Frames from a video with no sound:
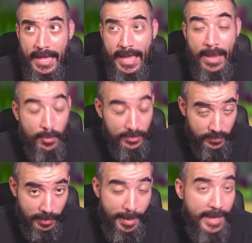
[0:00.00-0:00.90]
encuentros
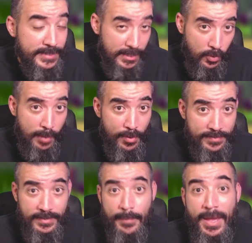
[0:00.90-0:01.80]
salvajes, ya tocamos
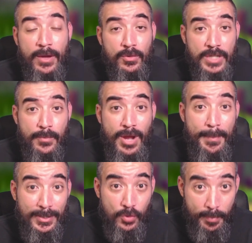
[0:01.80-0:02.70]
ese tema, encontramos el
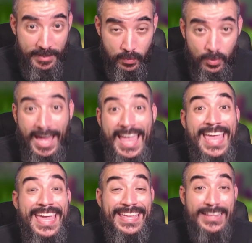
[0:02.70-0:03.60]
método Masuda
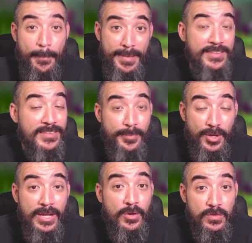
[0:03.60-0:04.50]
y también se
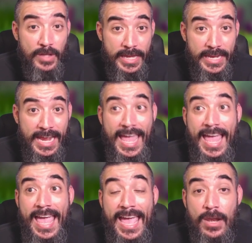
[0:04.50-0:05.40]
pueden conseguir
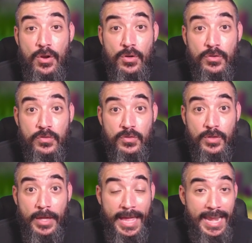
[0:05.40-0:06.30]
en, los,
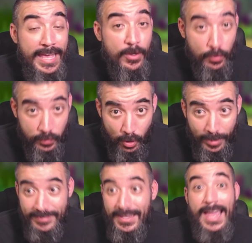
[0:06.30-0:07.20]
en las
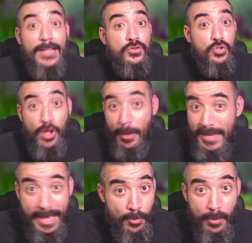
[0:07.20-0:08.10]
incursiones.
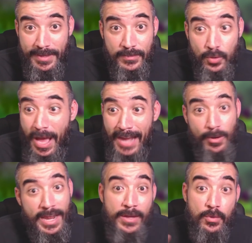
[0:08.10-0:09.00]
Todavía no he visto algo en
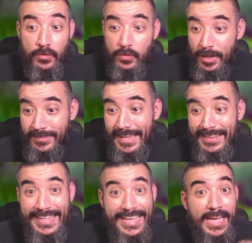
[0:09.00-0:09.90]
las incursiones que
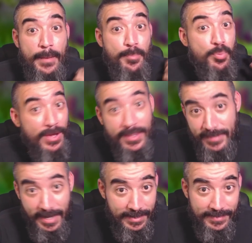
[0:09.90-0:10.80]
indique que pueda
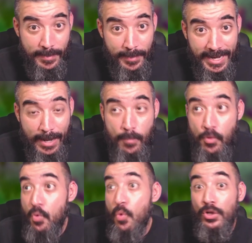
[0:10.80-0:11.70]
salir de esa manera como
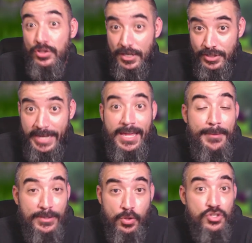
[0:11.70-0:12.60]
un Ultra Shiny. He
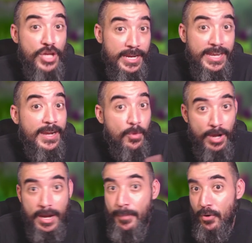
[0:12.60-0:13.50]
visto Shinies
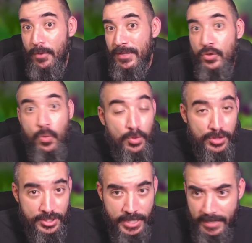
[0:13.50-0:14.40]
regulares, pero no he visto Ultra
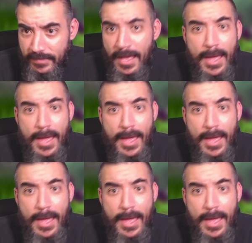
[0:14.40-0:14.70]
Shinies.